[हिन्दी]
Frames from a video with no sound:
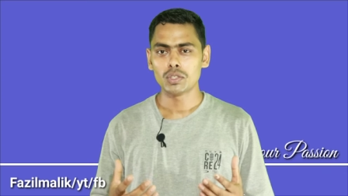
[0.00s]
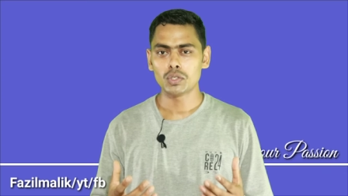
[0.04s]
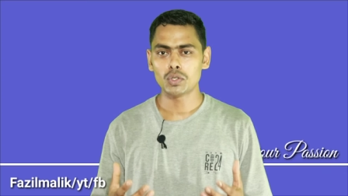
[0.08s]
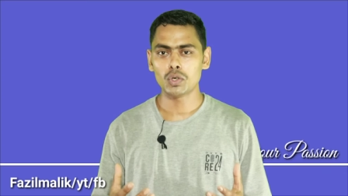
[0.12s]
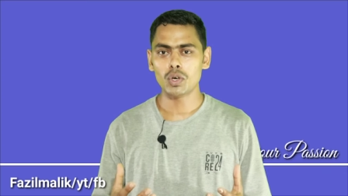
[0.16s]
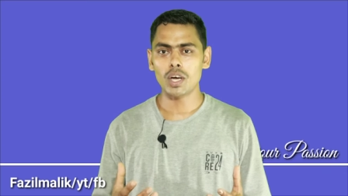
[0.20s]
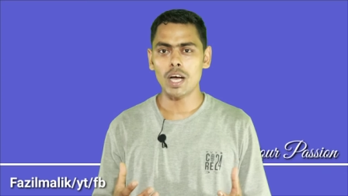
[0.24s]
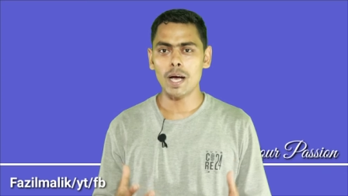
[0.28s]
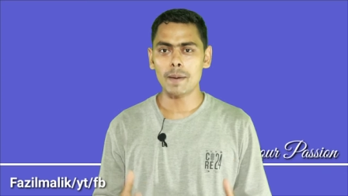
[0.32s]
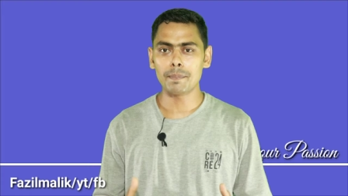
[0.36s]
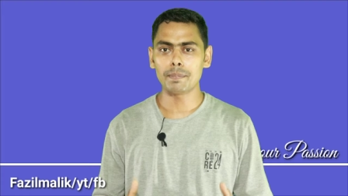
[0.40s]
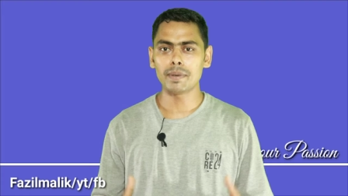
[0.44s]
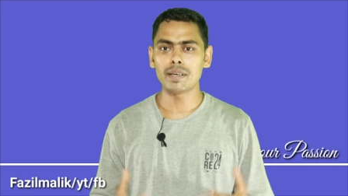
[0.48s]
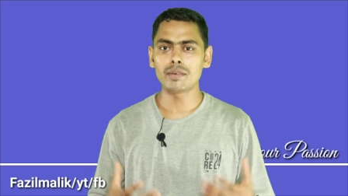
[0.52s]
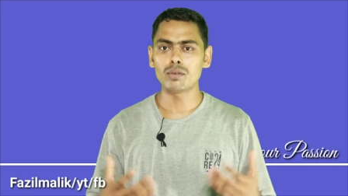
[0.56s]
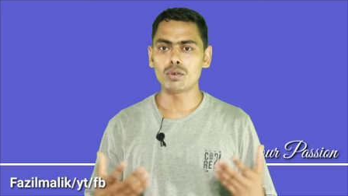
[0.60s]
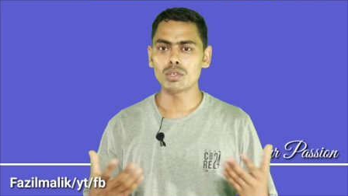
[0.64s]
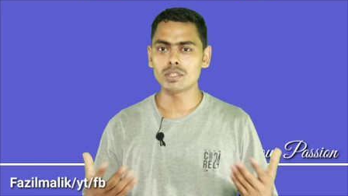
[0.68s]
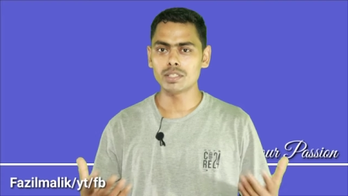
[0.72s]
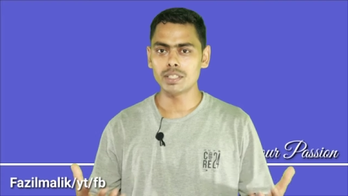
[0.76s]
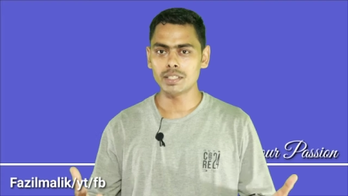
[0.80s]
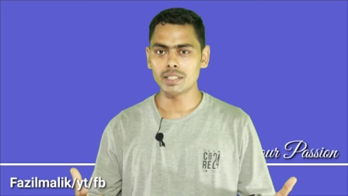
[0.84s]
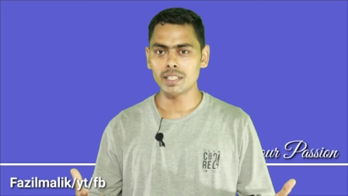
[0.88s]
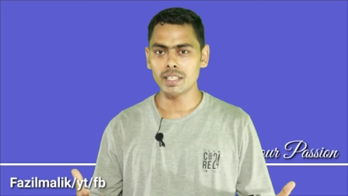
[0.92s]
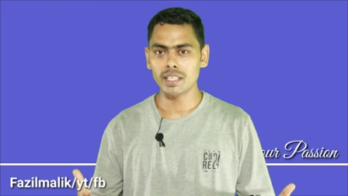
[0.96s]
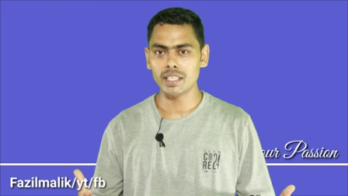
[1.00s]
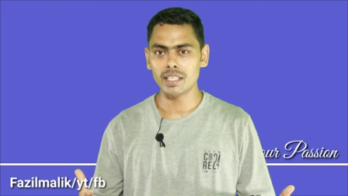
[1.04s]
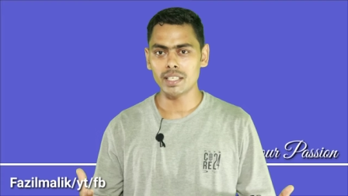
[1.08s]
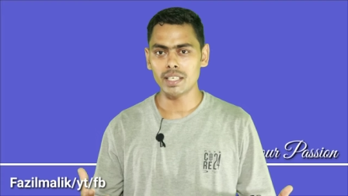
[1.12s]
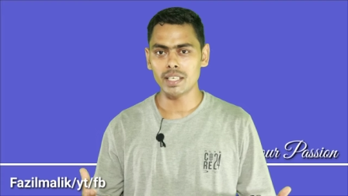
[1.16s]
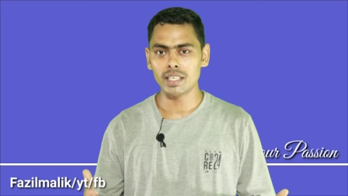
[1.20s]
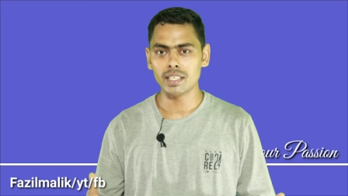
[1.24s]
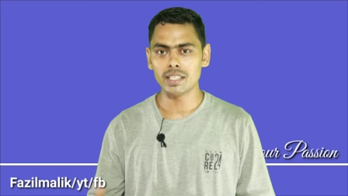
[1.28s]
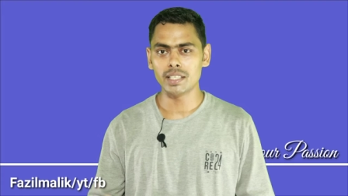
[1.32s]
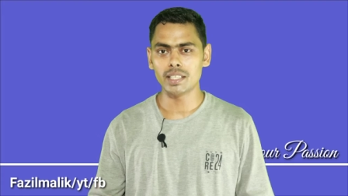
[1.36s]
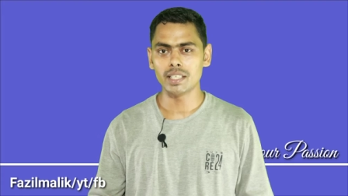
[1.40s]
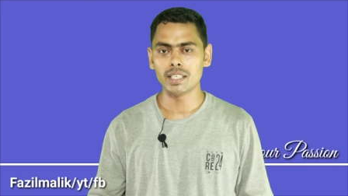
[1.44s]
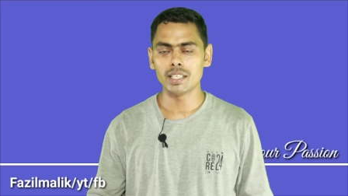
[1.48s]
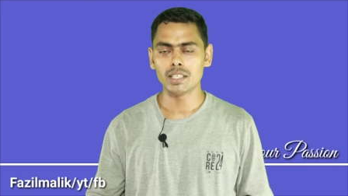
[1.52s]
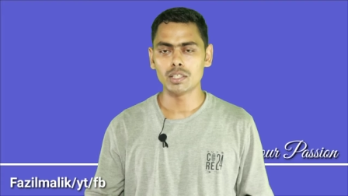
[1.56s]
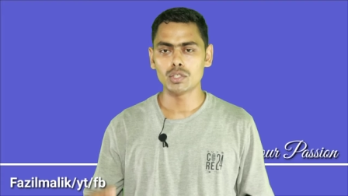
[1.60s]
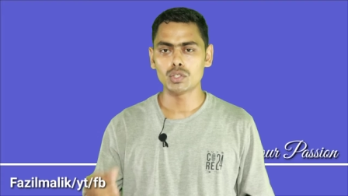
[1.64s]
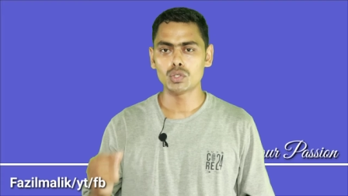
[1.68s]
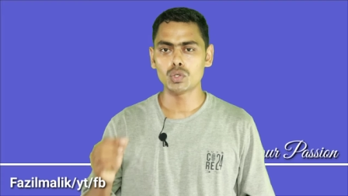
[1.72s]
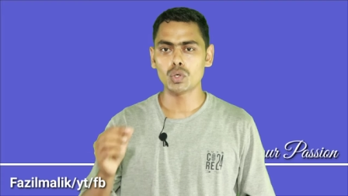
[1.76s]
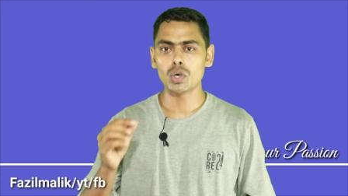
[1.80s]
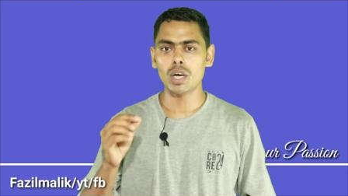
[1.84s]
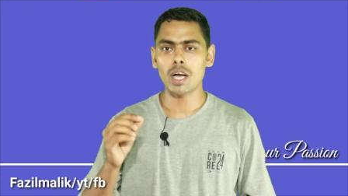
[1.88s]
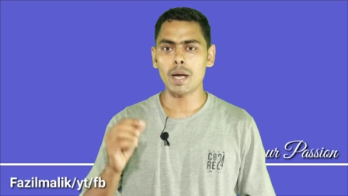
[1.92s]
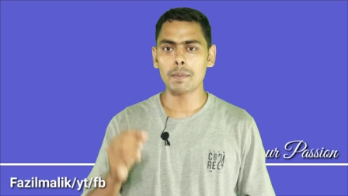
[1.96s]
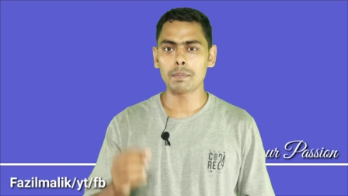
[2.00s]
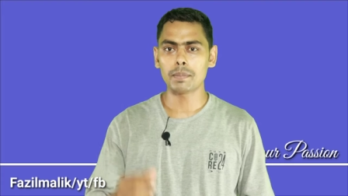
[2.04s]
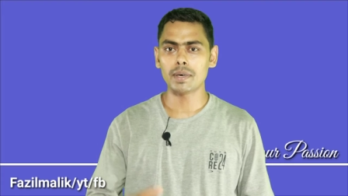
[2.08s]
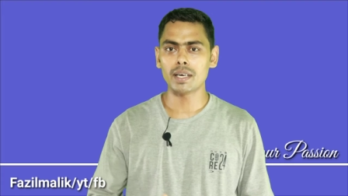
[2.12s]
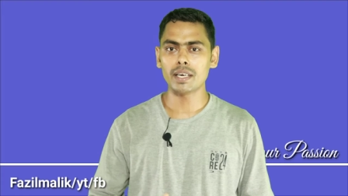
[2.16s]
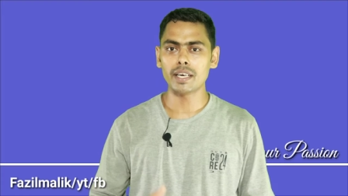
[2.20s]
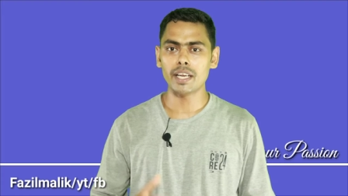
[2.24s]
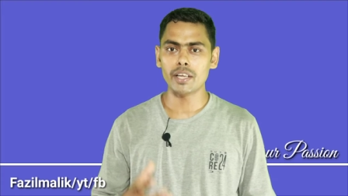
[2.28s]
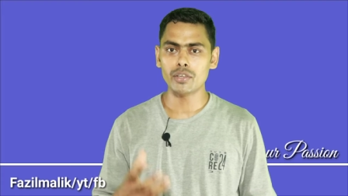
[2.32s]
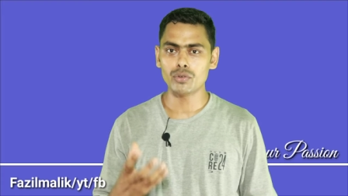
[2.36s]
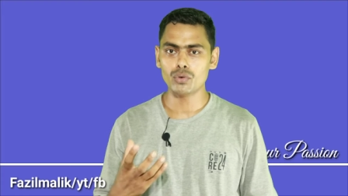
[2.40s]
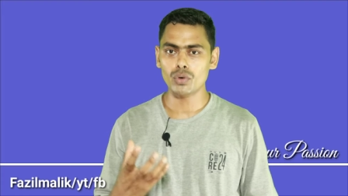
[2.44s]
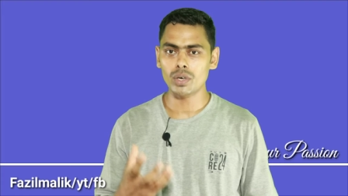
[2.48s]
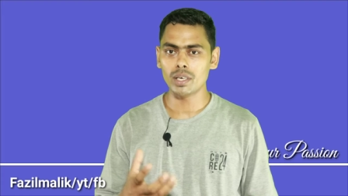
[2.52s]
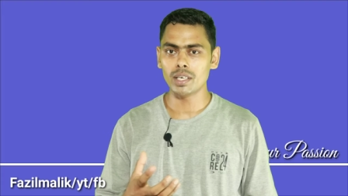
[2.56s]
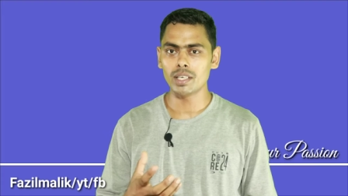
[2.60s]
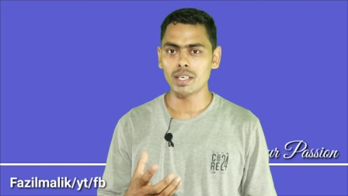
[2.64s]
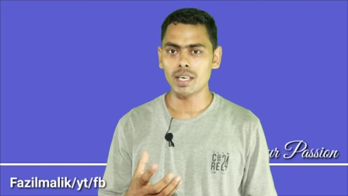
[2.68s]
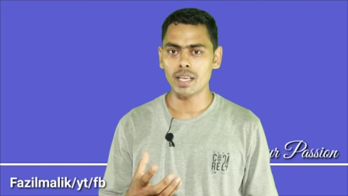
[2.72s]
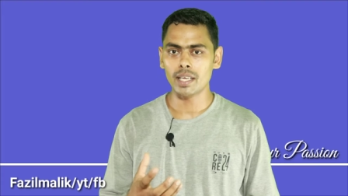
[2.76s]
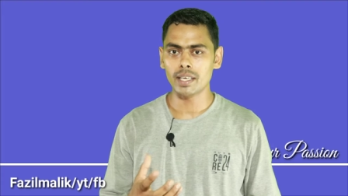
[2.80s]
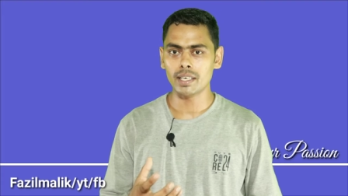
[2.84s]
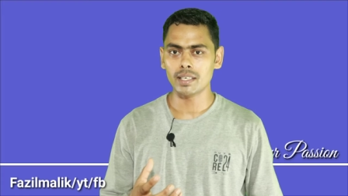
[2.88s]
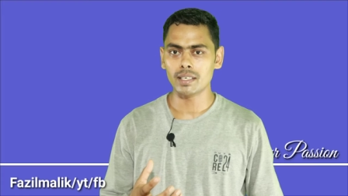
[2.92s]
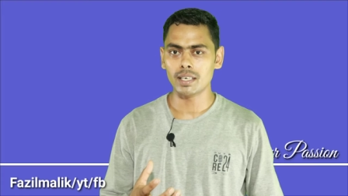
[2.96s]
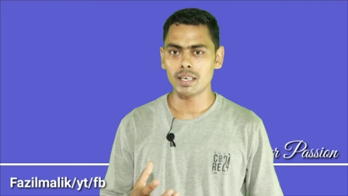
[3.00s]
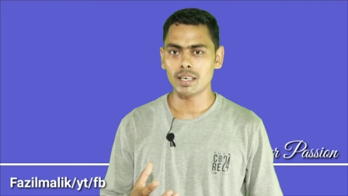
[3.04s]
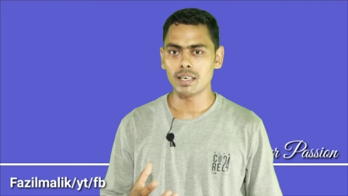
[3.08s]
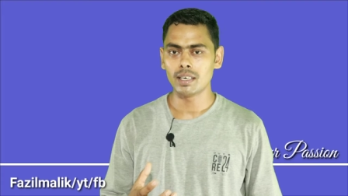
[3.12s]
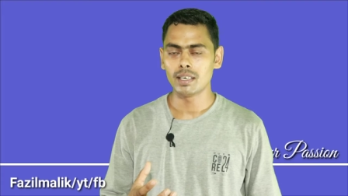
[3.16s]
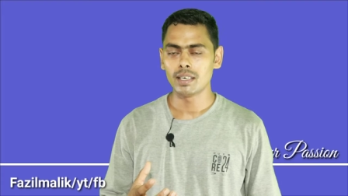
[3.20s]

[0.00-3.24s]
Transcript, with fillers: तो आपने वो चीज़ें नहीं करनी है जो आपका नेचुरली लाइक